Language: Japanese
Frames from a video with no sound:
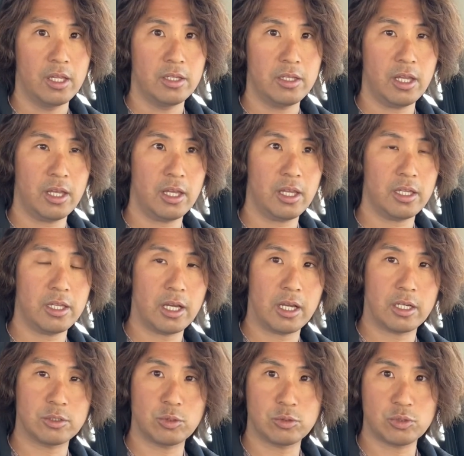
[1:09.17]
で、なん
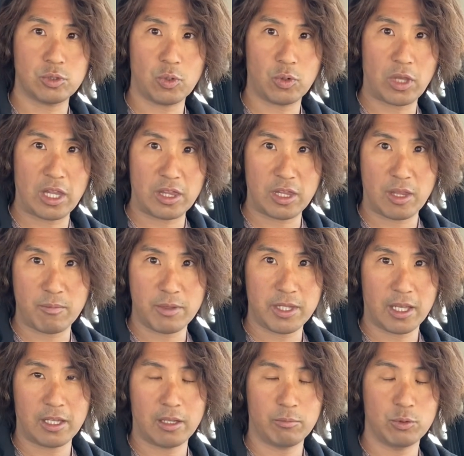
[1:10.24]
か卒業検定み
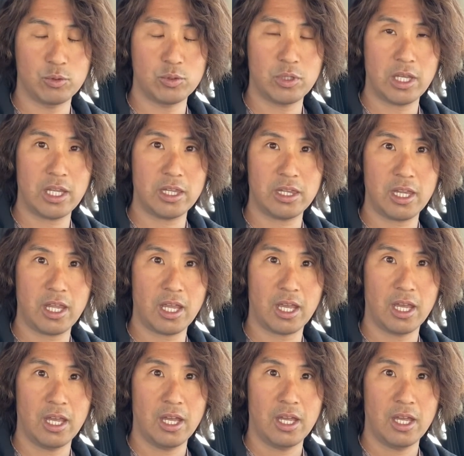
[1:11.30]
たいなもん受けて、